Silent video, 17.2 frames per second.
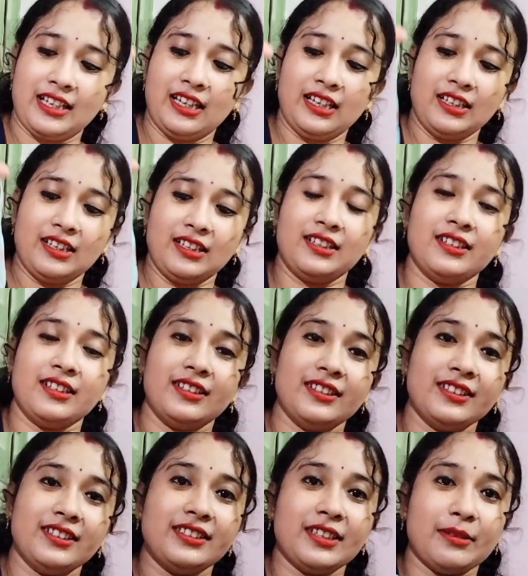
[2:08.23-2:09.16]
আর
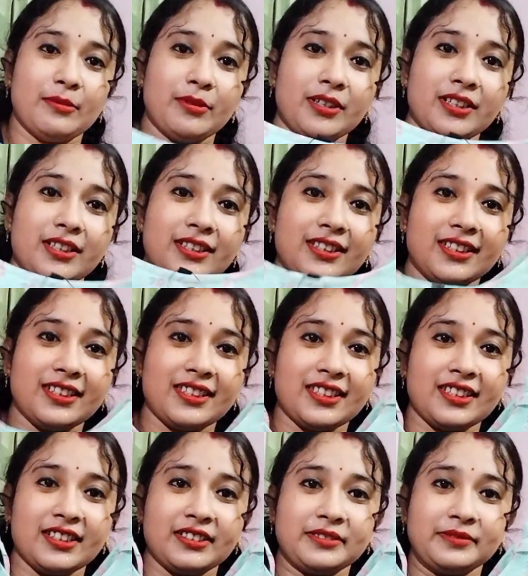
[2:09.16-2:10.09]
এই জামাটা
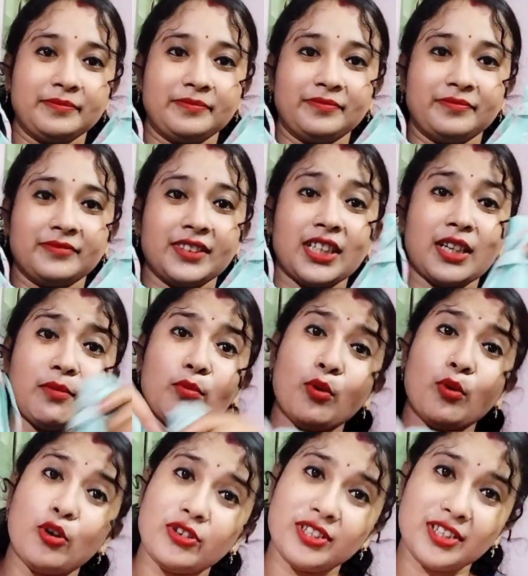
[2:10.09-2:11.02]
দিয়েছে এটা
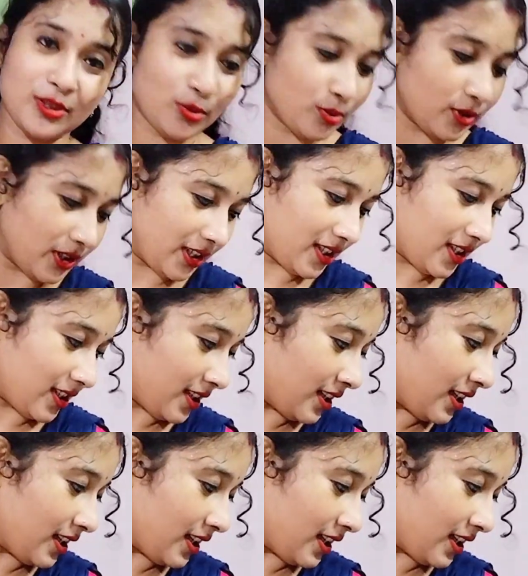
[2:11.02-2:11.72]
বরজেটু দিয়েছে